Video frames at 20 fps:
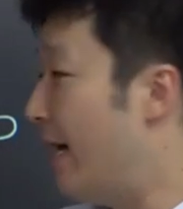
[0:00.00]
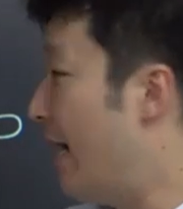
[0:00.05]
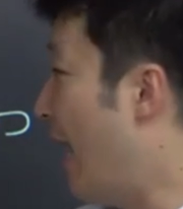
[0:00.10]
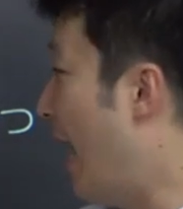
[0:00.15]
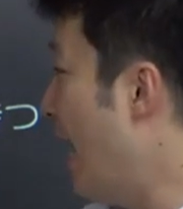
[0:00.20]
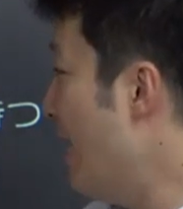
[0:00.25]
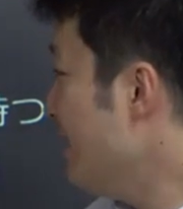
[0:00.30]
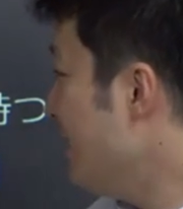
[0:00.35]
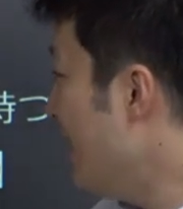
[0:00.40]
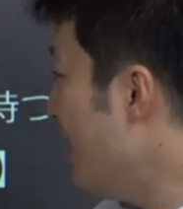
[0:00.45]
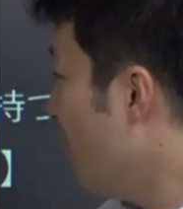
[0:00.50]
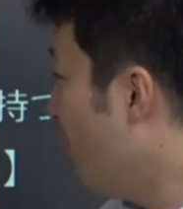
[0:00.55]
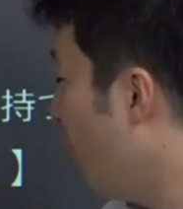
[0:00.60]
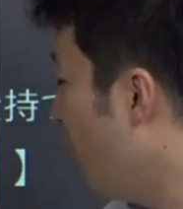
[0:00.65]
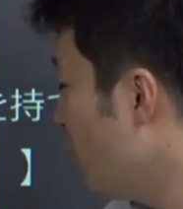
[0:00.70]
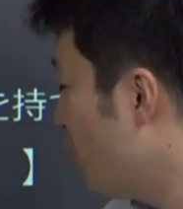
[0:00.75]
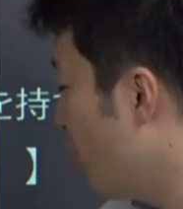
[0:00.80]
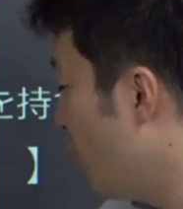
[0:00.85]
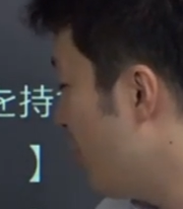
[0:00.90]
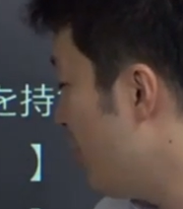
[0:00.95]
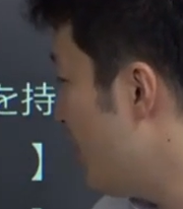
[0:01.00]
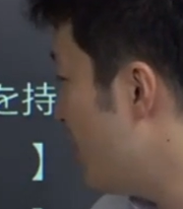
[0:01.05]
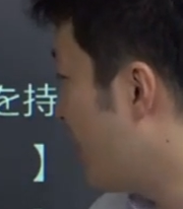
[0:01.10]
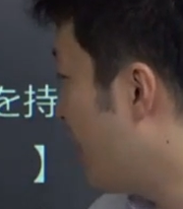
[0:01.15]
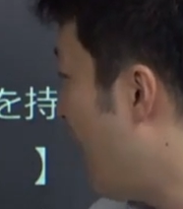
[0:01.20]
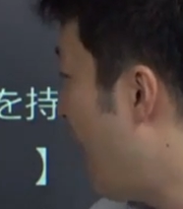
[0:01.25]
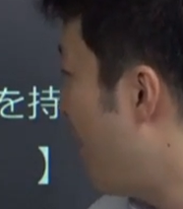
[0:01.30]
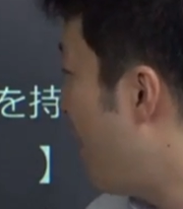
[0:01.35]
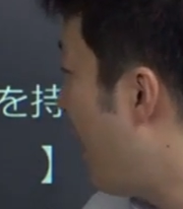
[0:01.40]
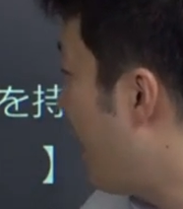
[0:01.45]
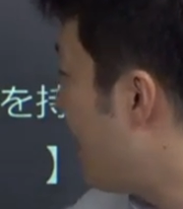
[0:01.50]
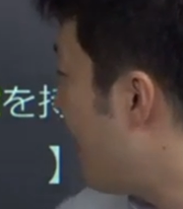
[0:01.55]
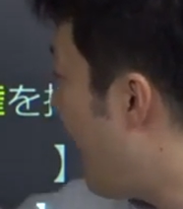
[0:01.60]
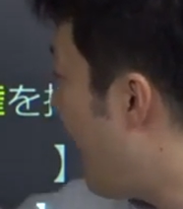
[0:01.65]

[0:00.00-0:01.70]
安全保障理事会は